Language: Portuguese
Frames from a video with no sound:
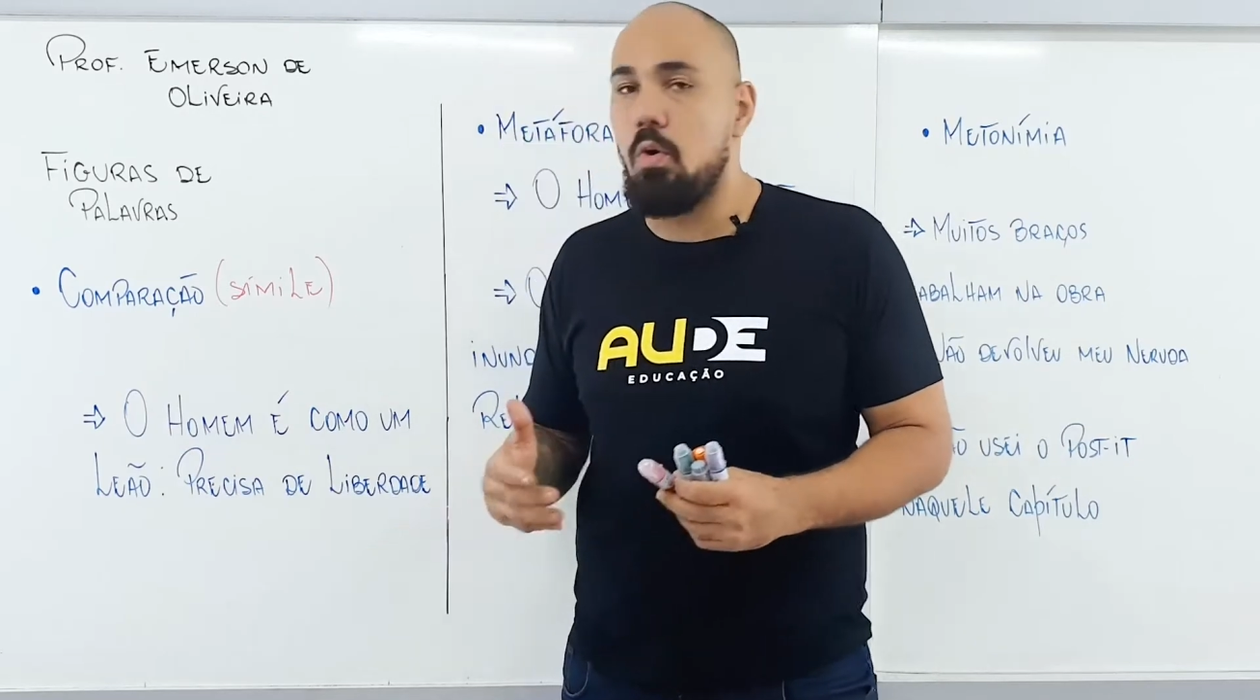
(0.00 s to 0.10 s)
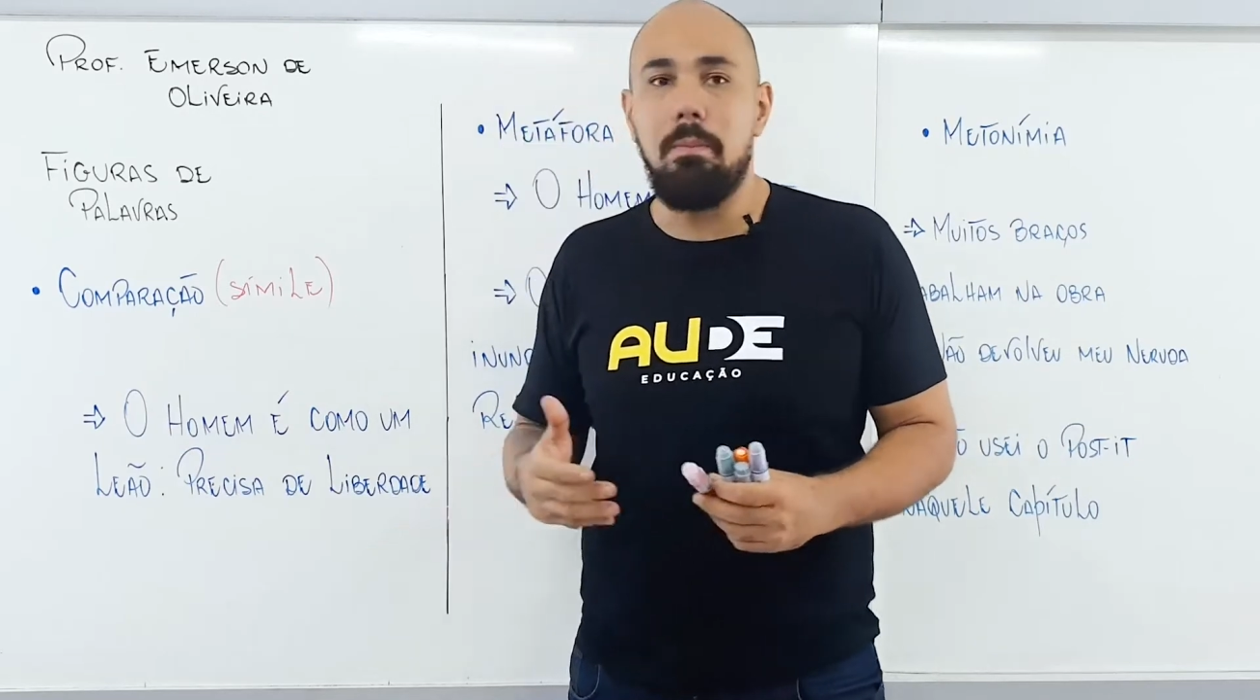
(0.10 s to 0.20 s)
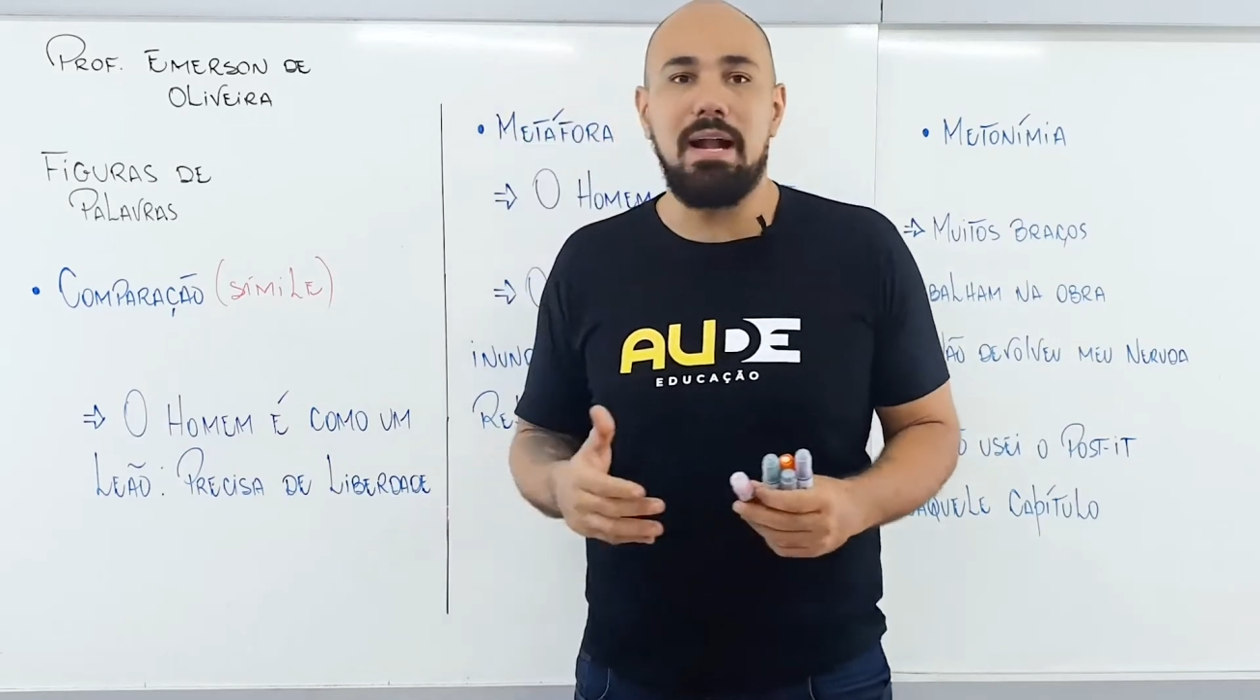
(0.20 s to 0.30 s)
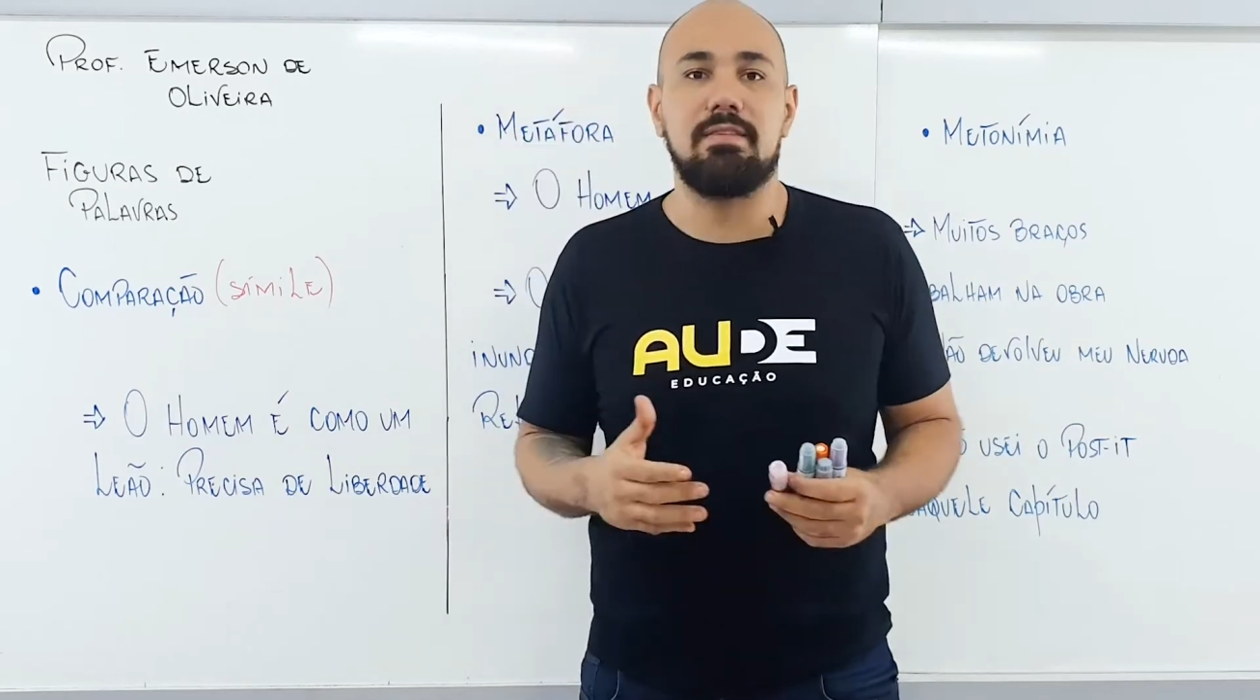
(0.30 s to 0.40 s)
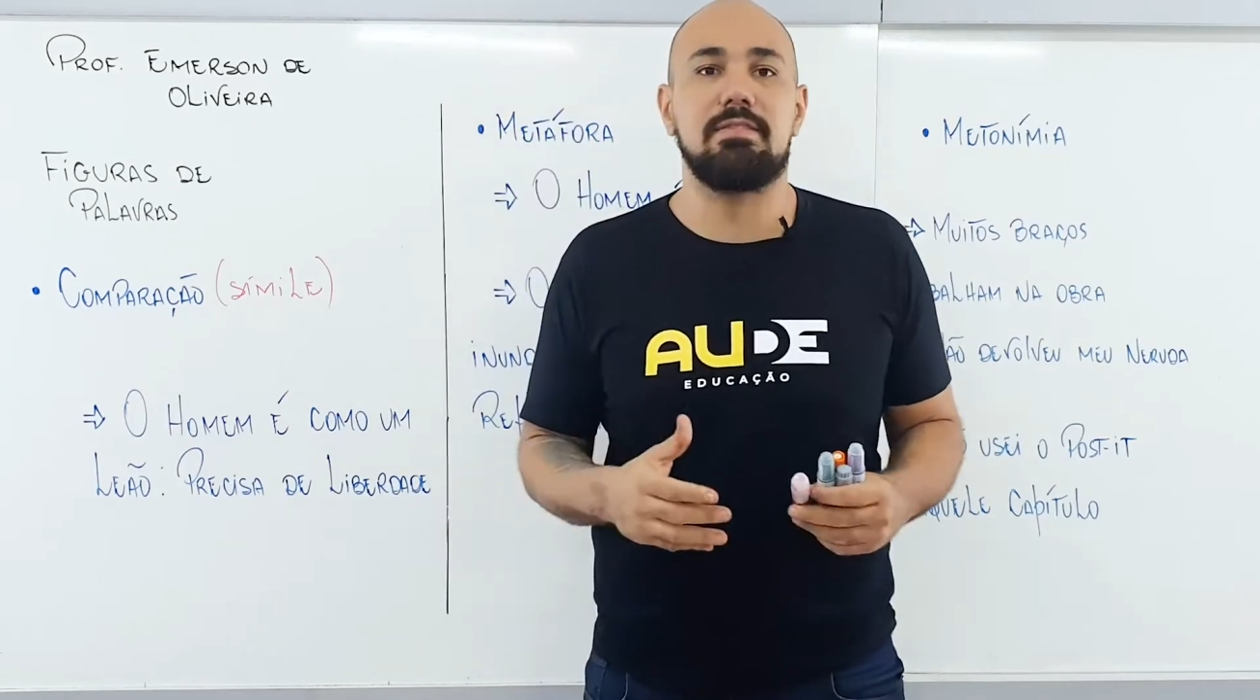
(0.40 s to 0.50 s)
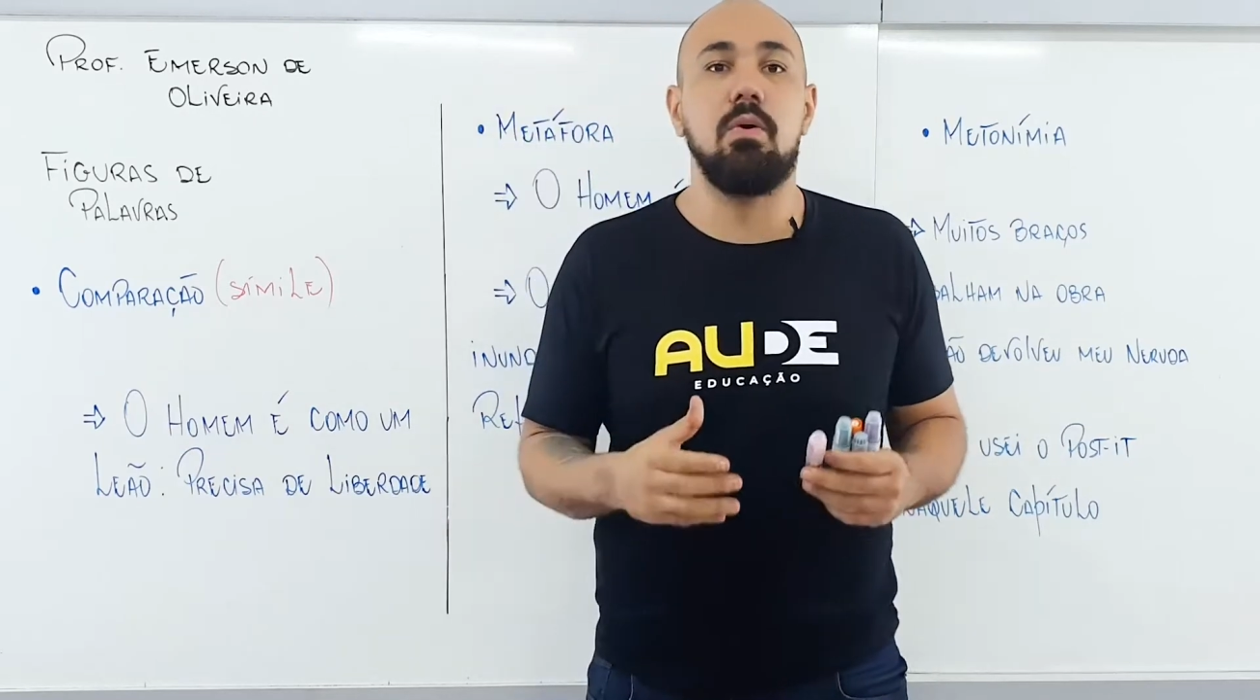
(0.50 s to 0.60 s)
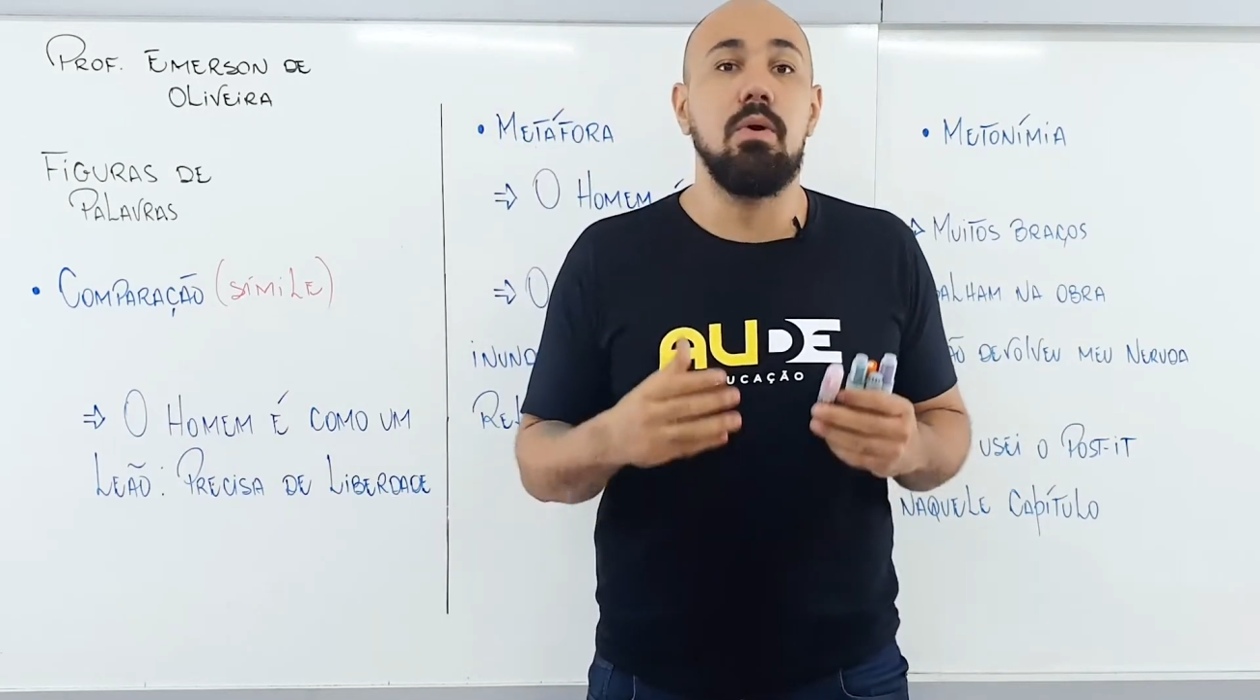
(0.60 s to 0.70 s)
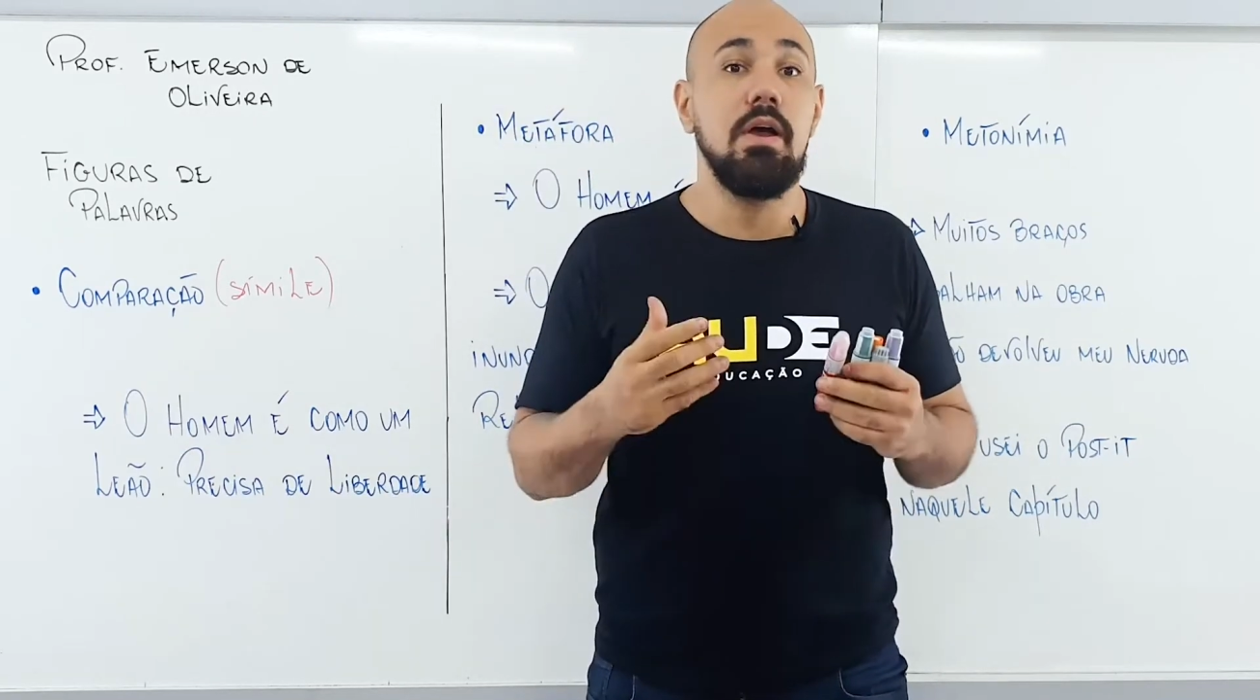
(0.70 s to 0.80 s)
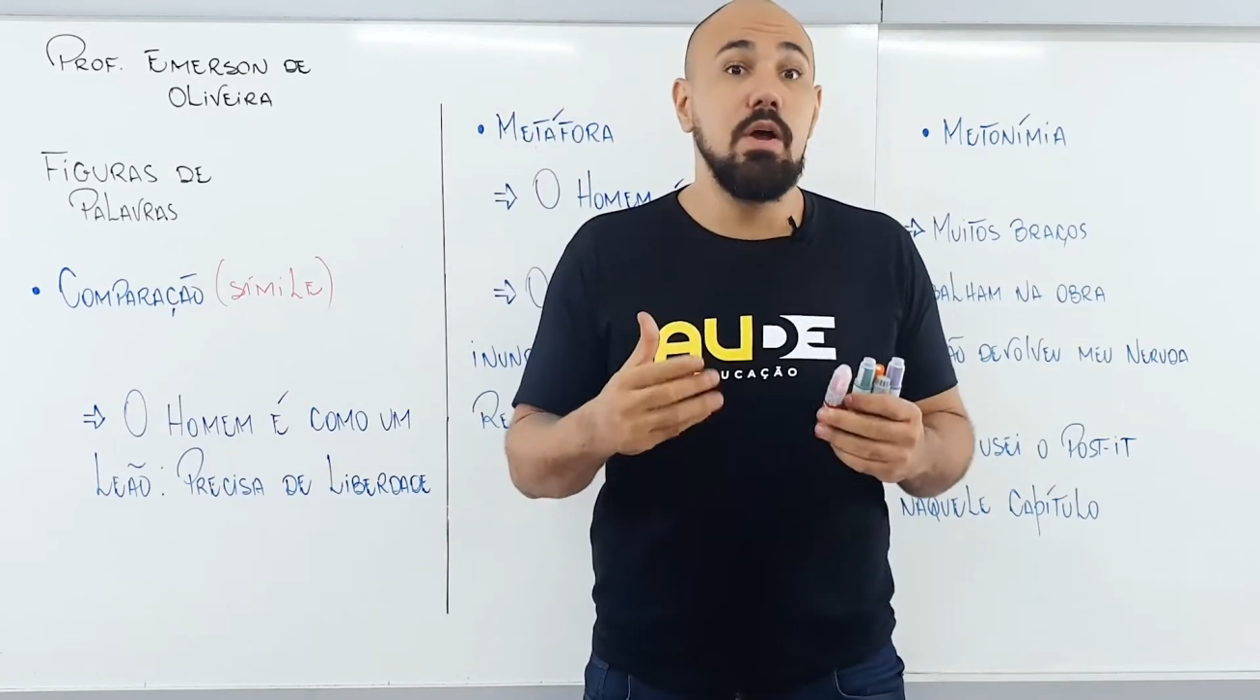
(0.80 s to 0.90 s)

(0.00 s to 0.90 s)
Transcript: comparação,